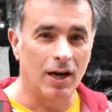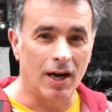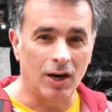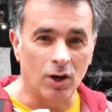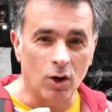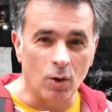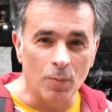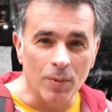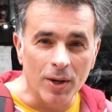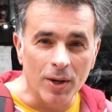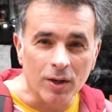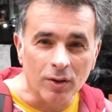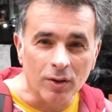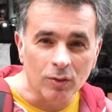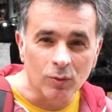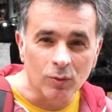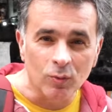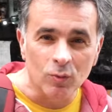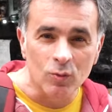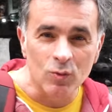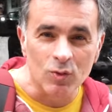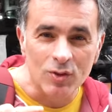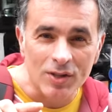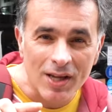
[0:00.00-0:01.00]
a comer
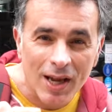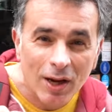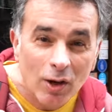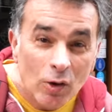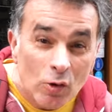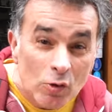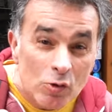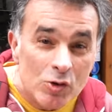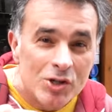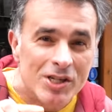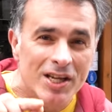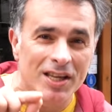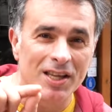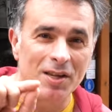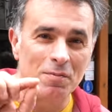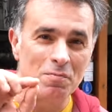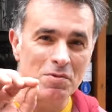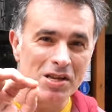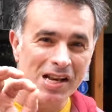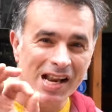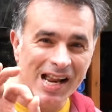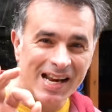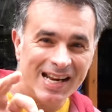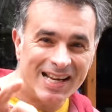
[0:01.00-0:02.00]
un sándwich de
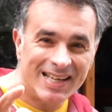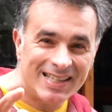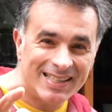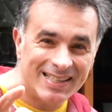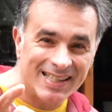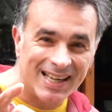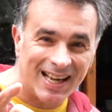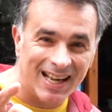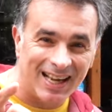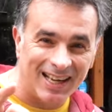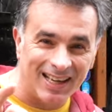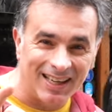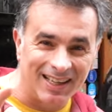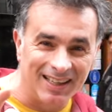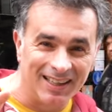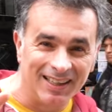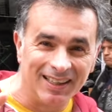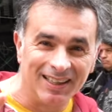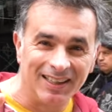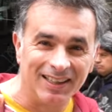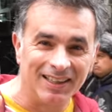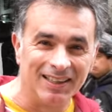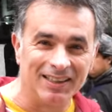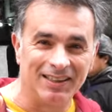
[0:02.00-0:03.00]
milanesa
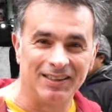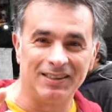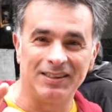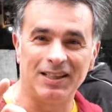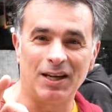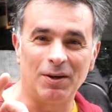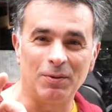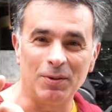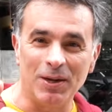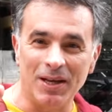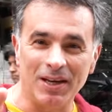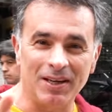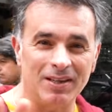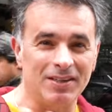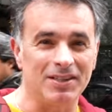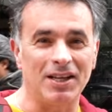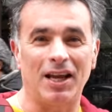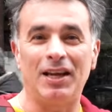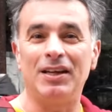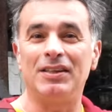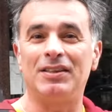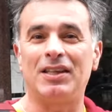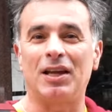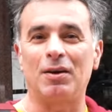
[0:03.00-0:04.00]
y a ver, y
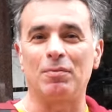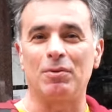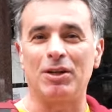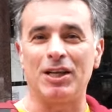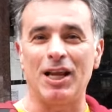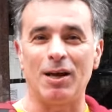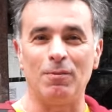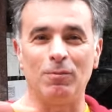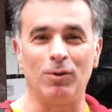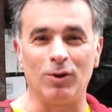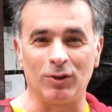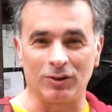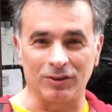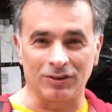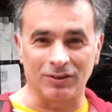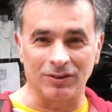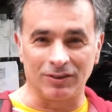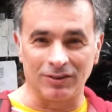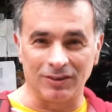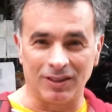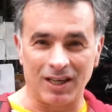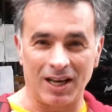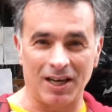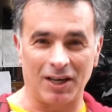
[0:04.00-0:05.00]
ahí terminamos
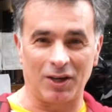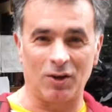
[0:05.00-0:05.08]
la